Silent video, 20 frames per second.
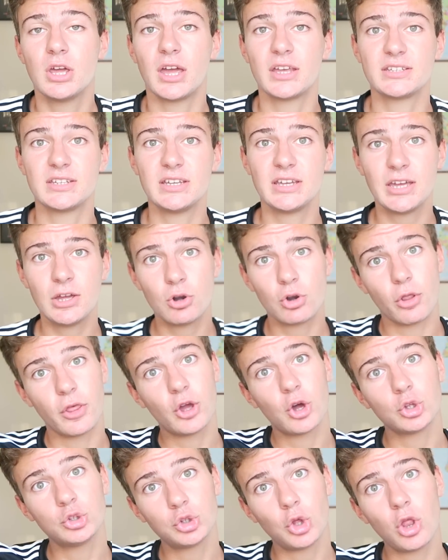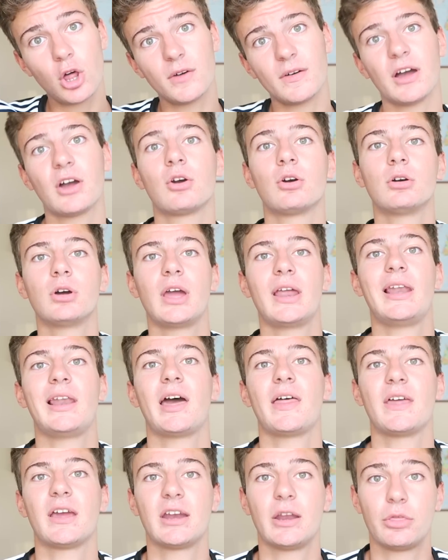Así que os lo dejo todo abajo en
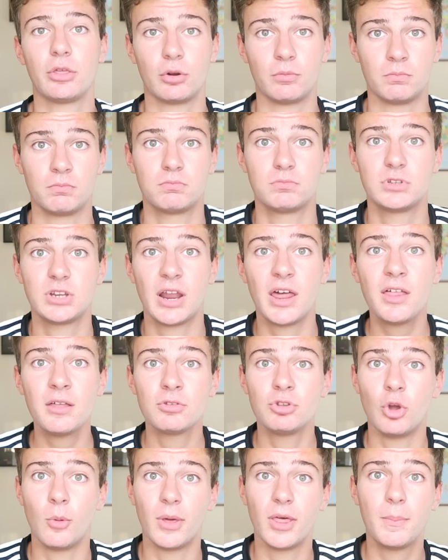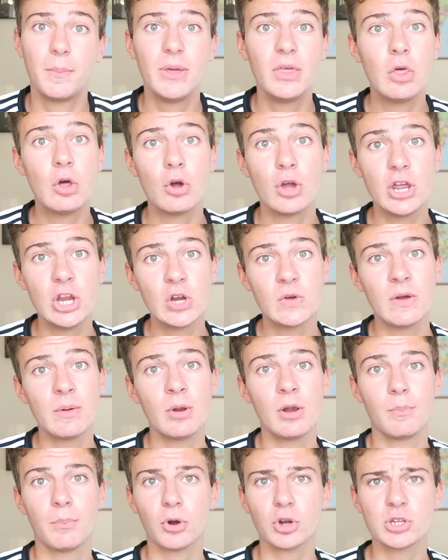la descripción. Nada, yo me despido y nos
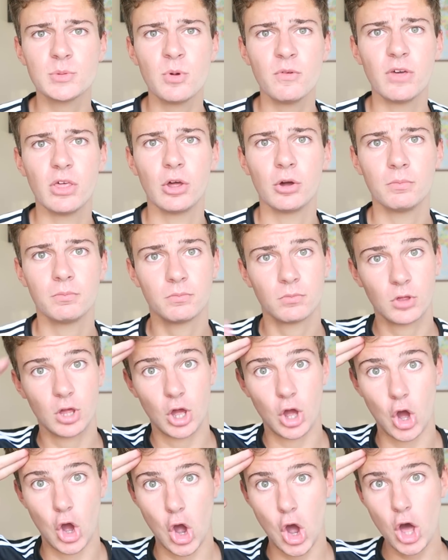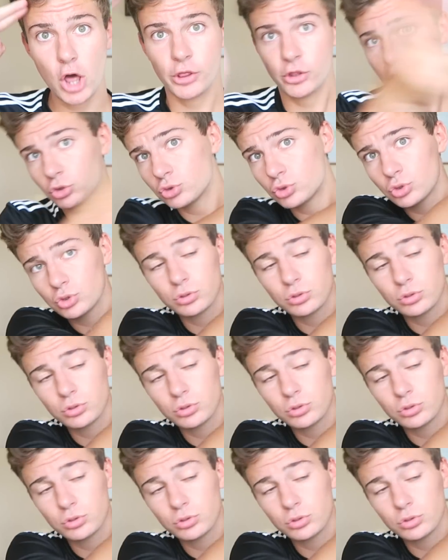vemos en el próximo vídeo. Adiós.